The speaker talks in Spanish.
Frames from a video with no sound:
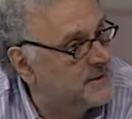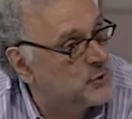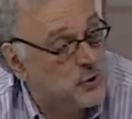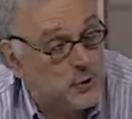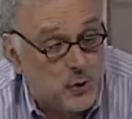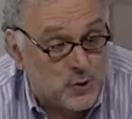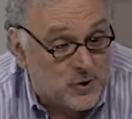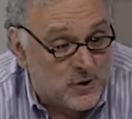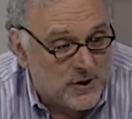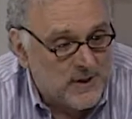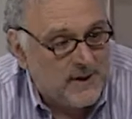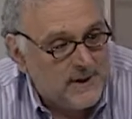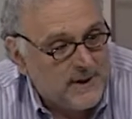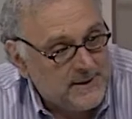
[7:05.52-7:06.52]
Nosotros
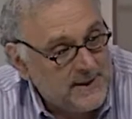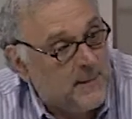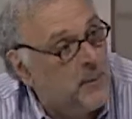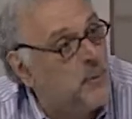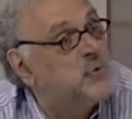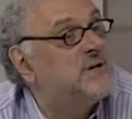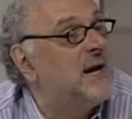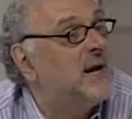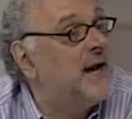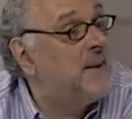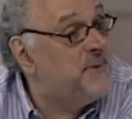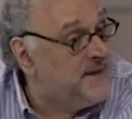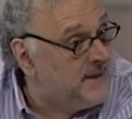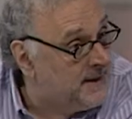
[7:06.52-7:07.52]
damos mucha
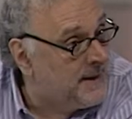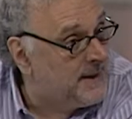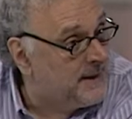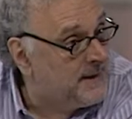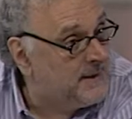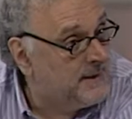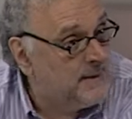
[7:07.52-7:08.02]
cabida.